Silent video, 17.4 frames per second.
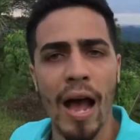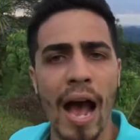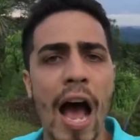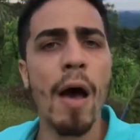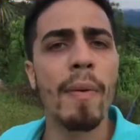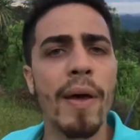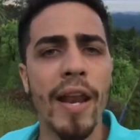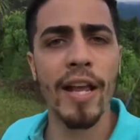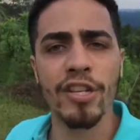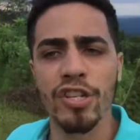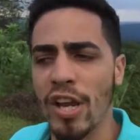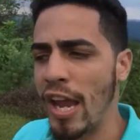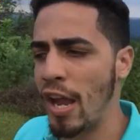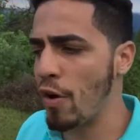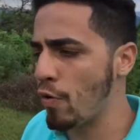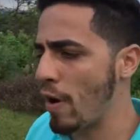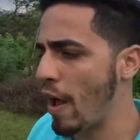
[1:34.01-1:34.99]
average
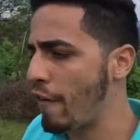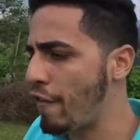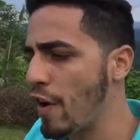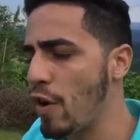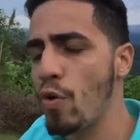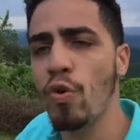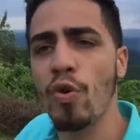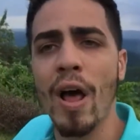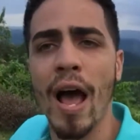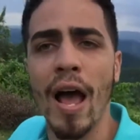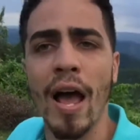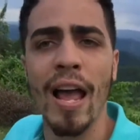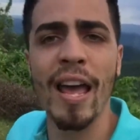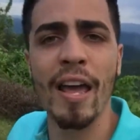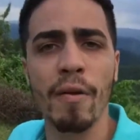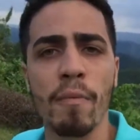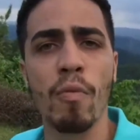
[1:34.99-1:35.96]
en una figura
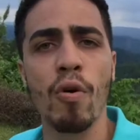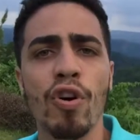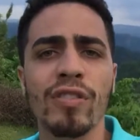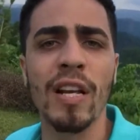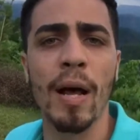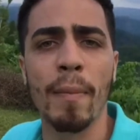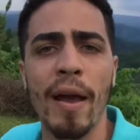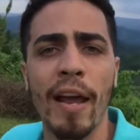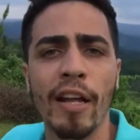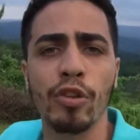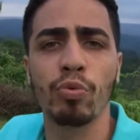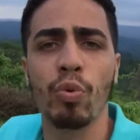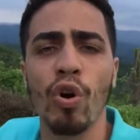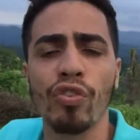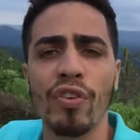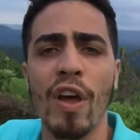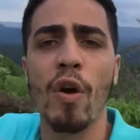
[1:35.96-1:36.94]
hermosa,
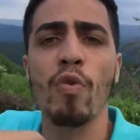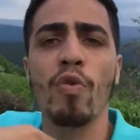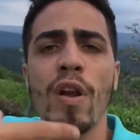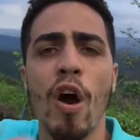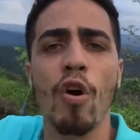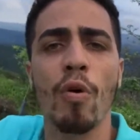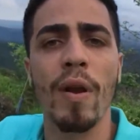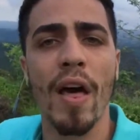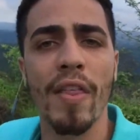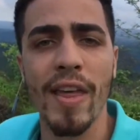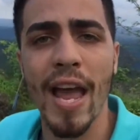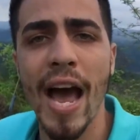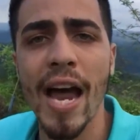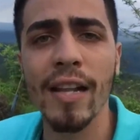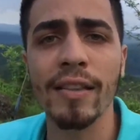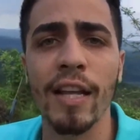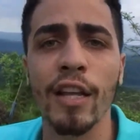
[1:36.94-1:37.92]
majestuosa, en una obra de
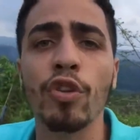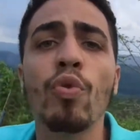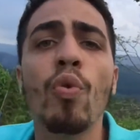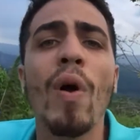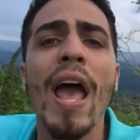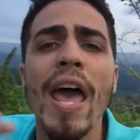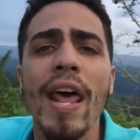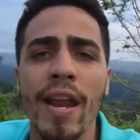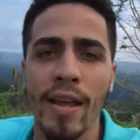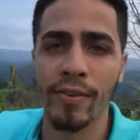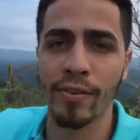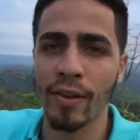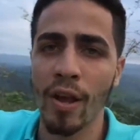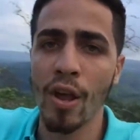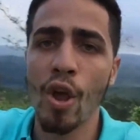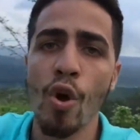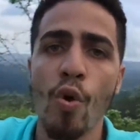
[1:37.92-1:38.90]
arte. Tú
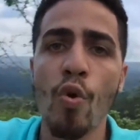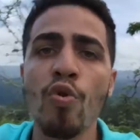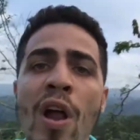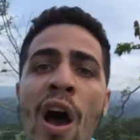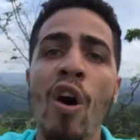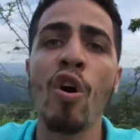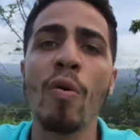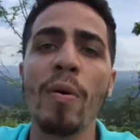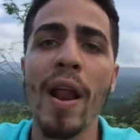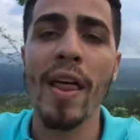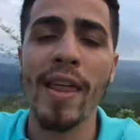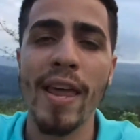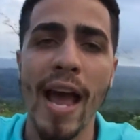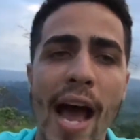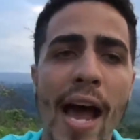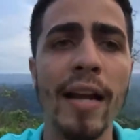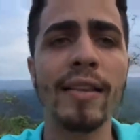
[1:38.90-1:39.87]
eres una obra
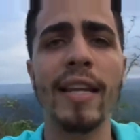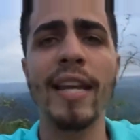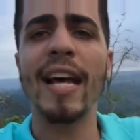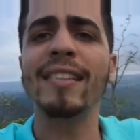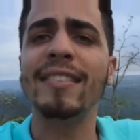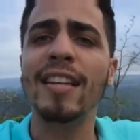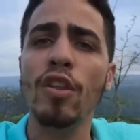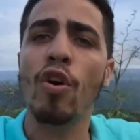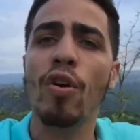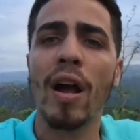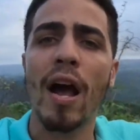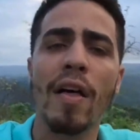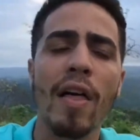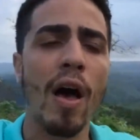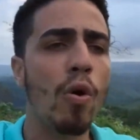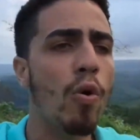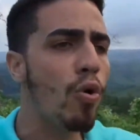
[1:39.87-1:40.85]
de arte y han sido
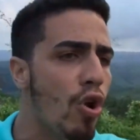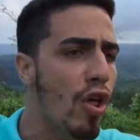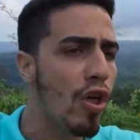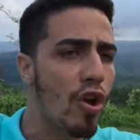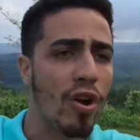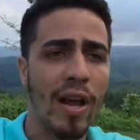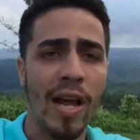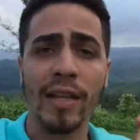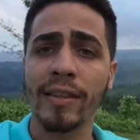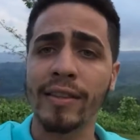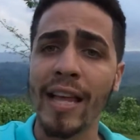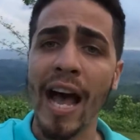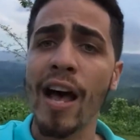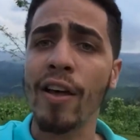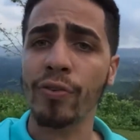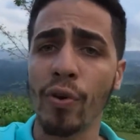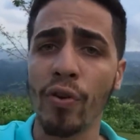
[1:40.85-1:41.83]
cada uno de los
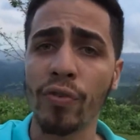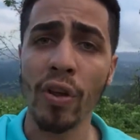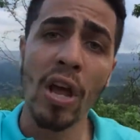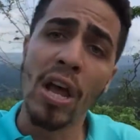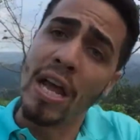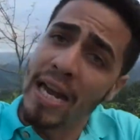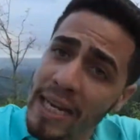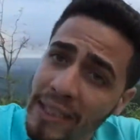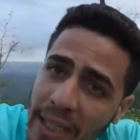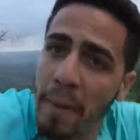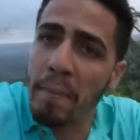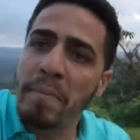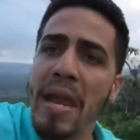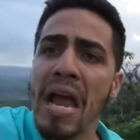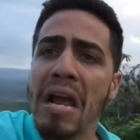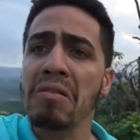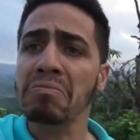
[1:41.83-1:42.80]
cantazos y
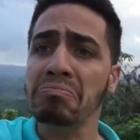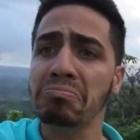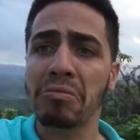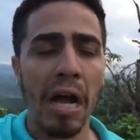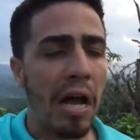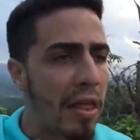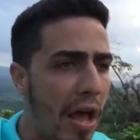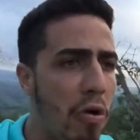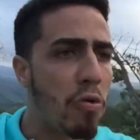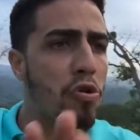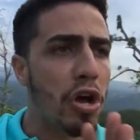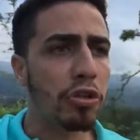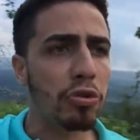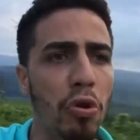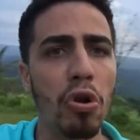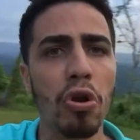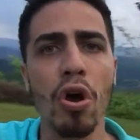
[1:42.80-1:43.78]
también cada uno
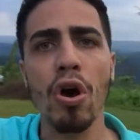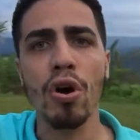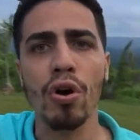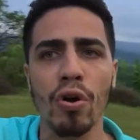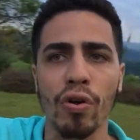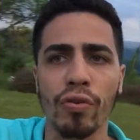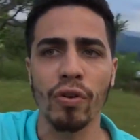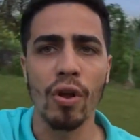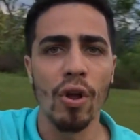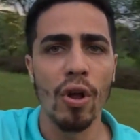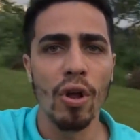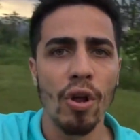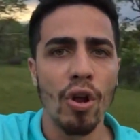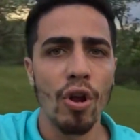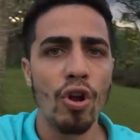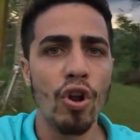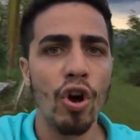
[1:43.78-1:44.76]
de tus logros
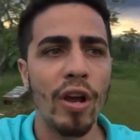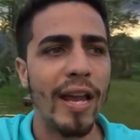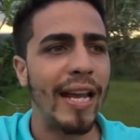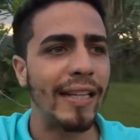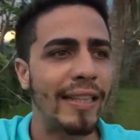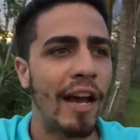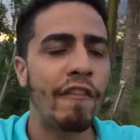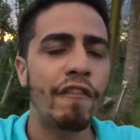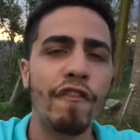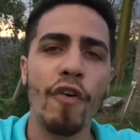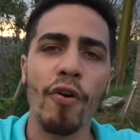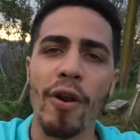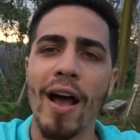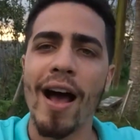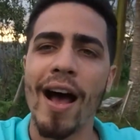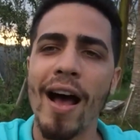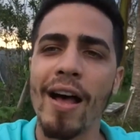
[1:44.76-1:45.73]
los que te han
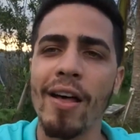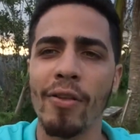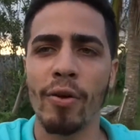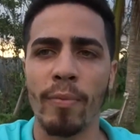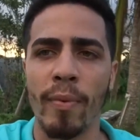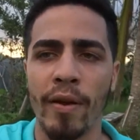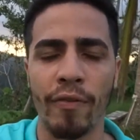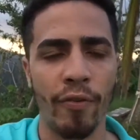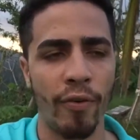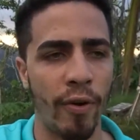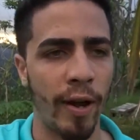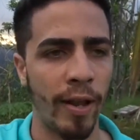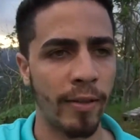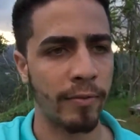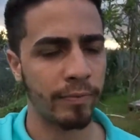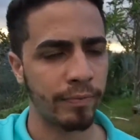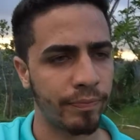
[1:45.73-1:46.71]
forjado, my
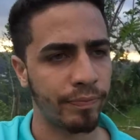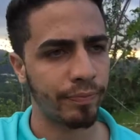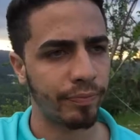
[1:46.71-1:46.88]
friend.